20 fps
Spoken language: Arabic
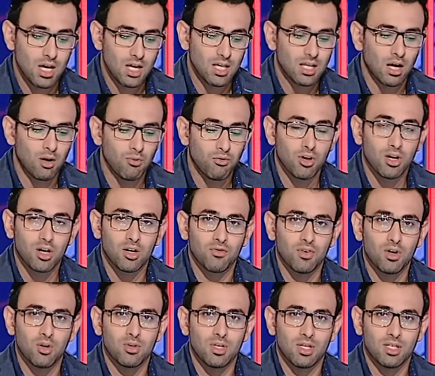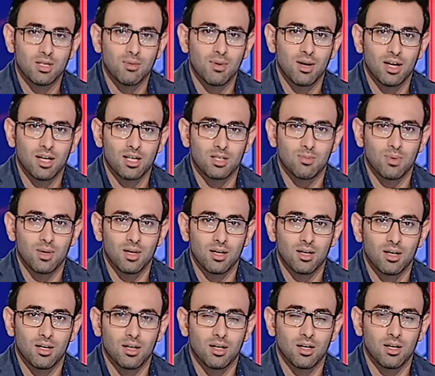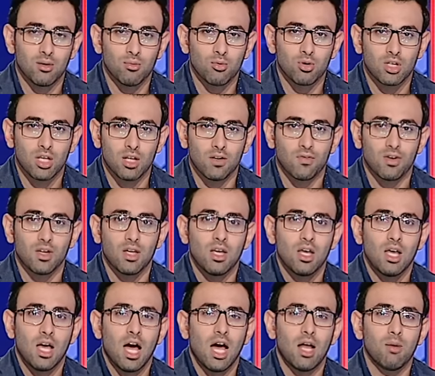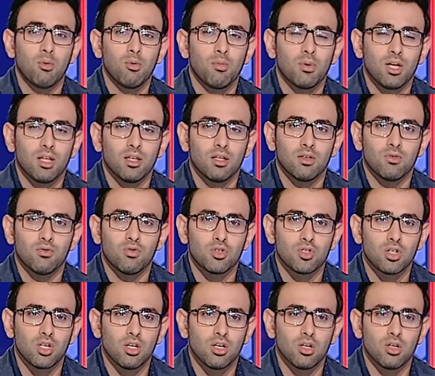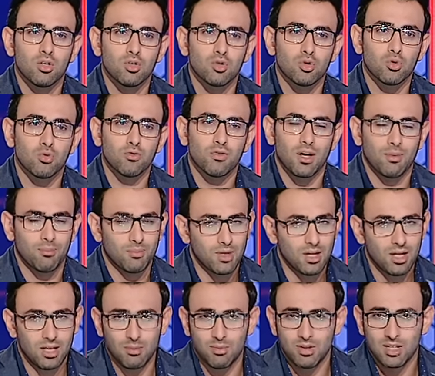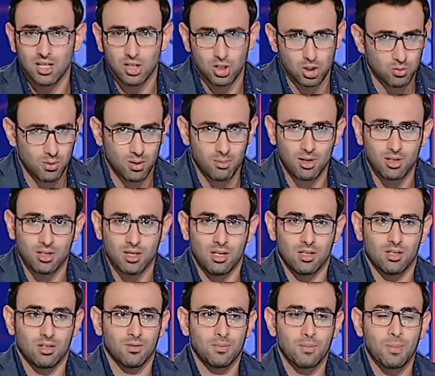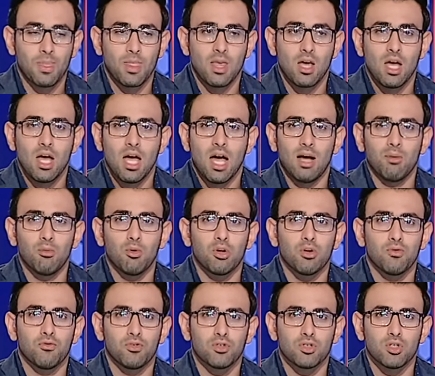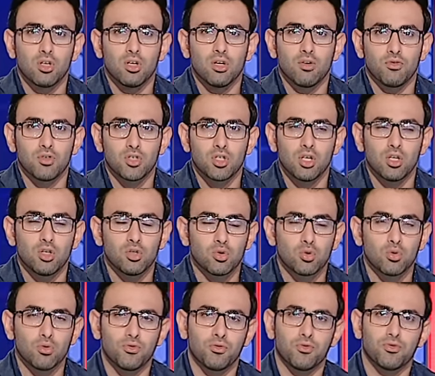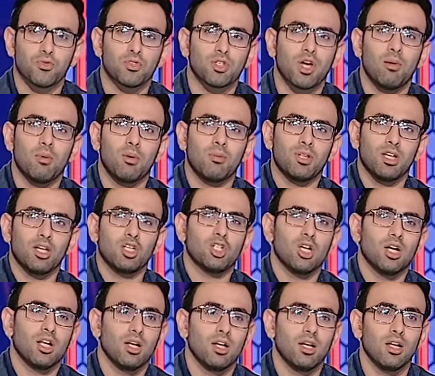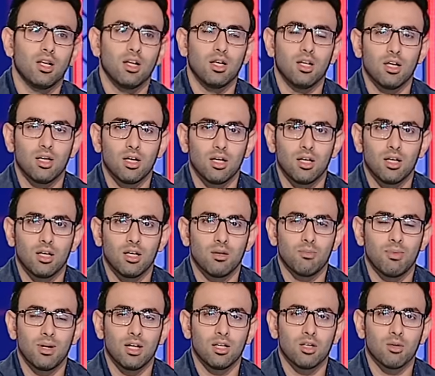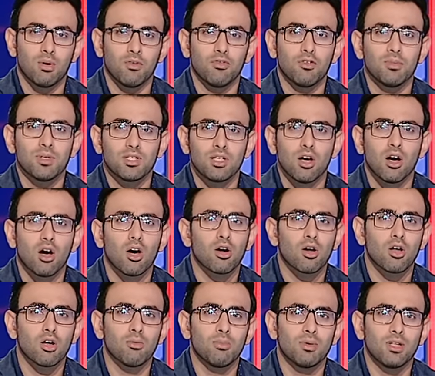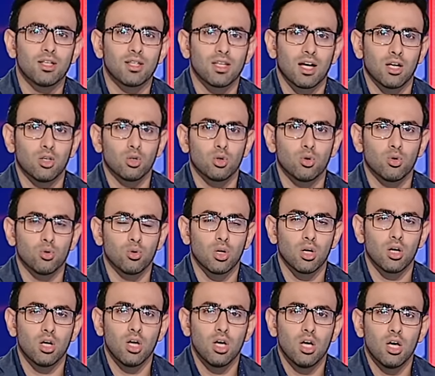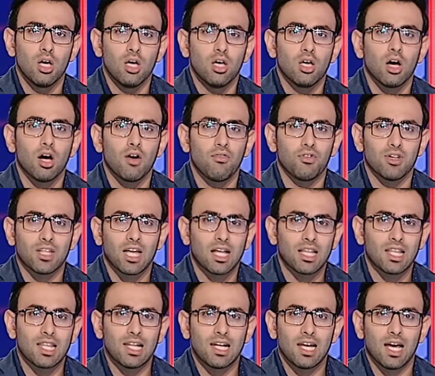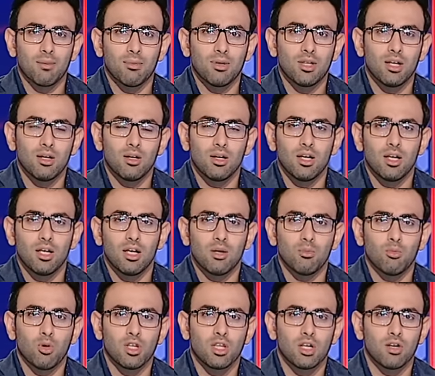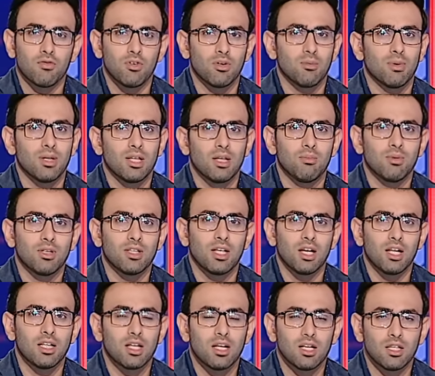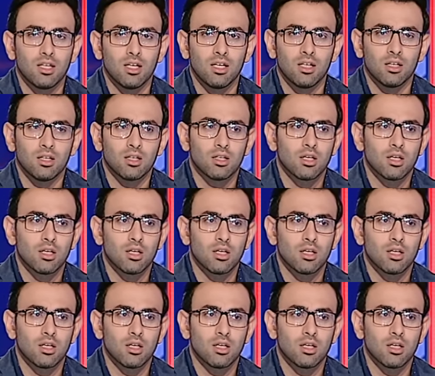تعالوا نفكر فيها ونحسبها حسبه مختلفه هل ممكن في ظل ظروف احنا بندردش مع بعض يعني هل ممكن في ظل في ظل ظروف صعبه بتعيشها البلد يبقى في مثلا قرار من اتحاد الكوره يخفض عدد اللاعبين المحترفين بدل من ثلاثه لاثنين